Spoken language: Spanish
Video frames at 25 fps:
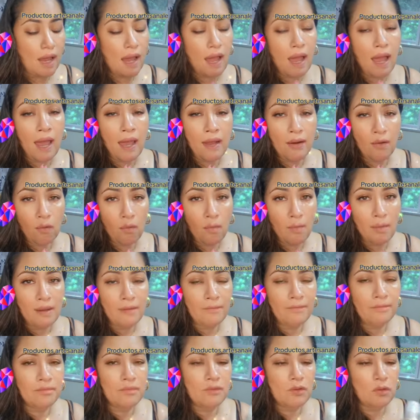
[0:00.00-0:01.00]
aroma,
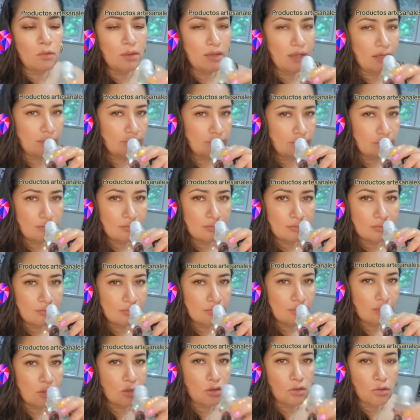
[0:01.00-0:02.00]
huele
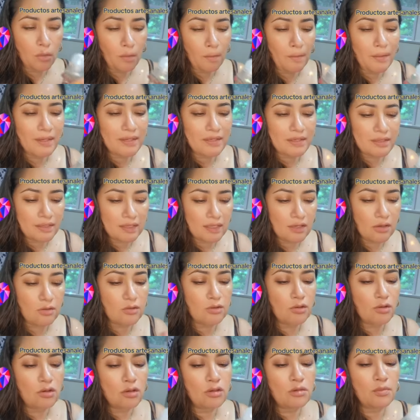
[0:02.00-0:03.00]
súper rico.
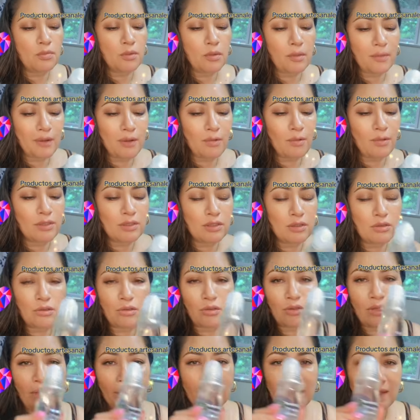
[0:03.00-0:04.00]
Yo los probé cuando
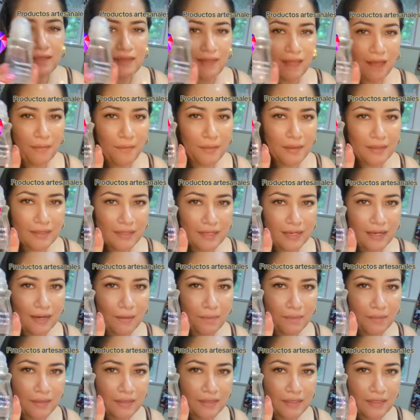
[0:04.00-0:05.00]
todavía nada más era
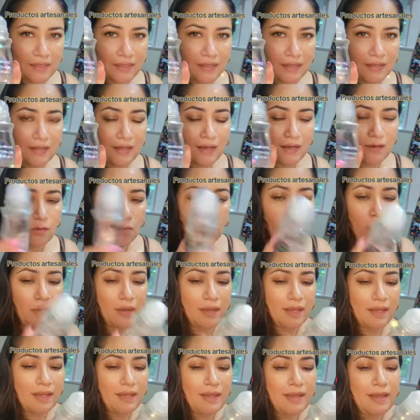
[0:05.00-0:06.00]
la piedrita de
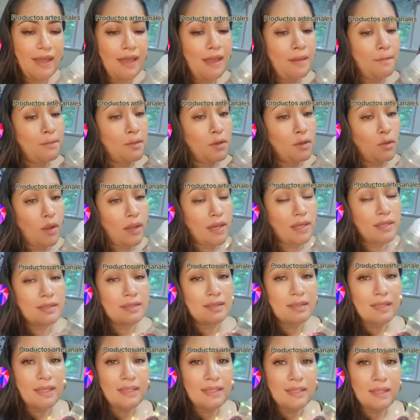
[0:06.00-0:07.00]
alumbre, pero a
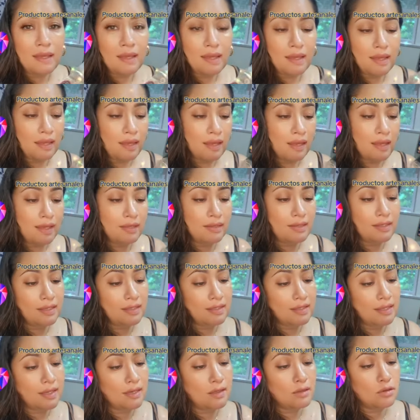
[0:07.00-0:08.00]
este se
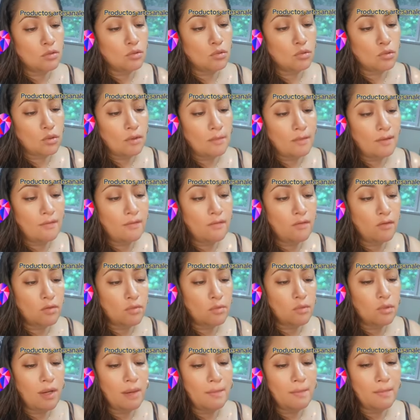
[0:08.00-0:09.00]
tiene su nueva
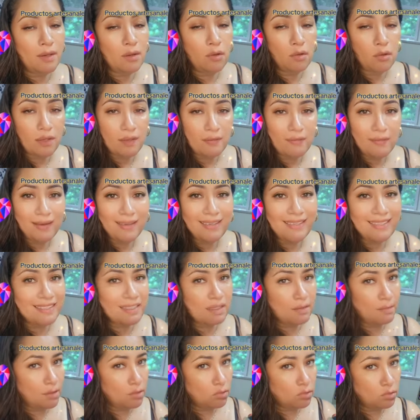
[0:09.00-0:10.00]
fórmula mejorada y
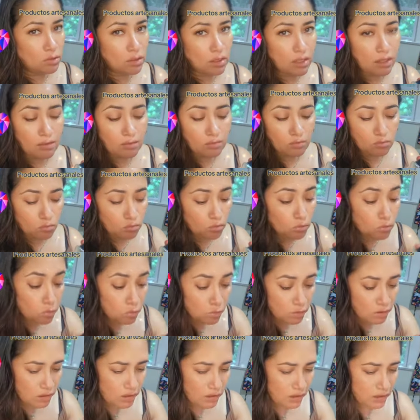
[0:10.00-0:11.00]
te va a gustar
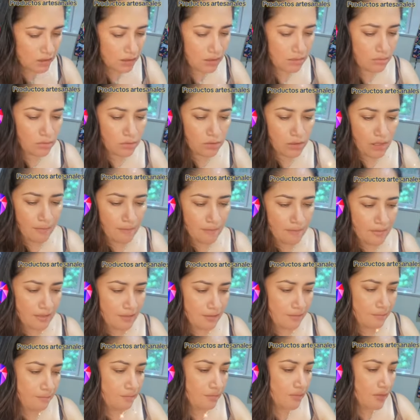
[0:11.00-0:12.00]
muchísimo
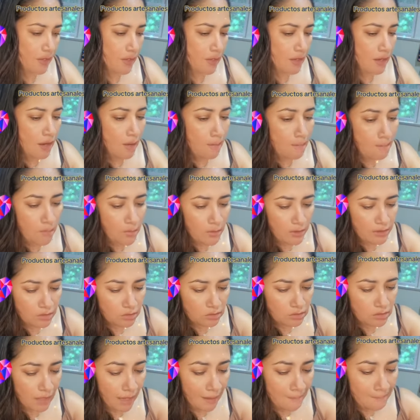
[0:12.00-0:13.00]
también.
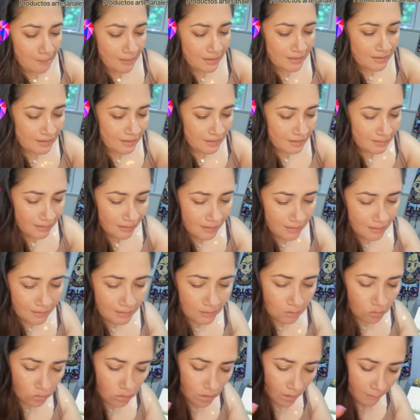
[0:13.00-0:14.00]
Bueno, aparte de
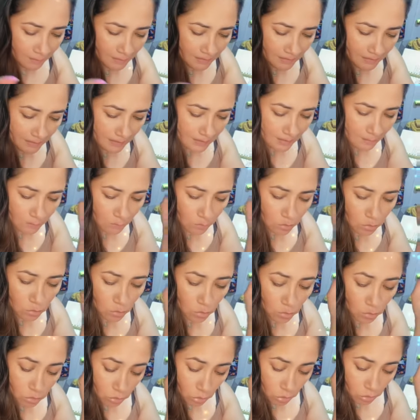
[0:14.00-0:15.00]
eso, también tenemos
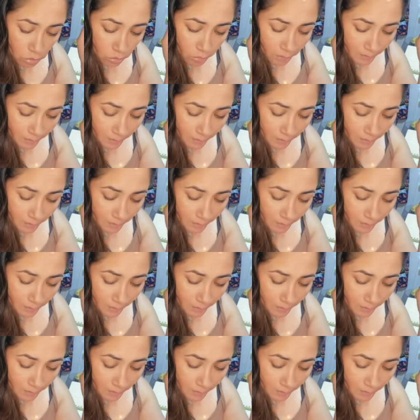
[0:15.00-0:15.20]
unos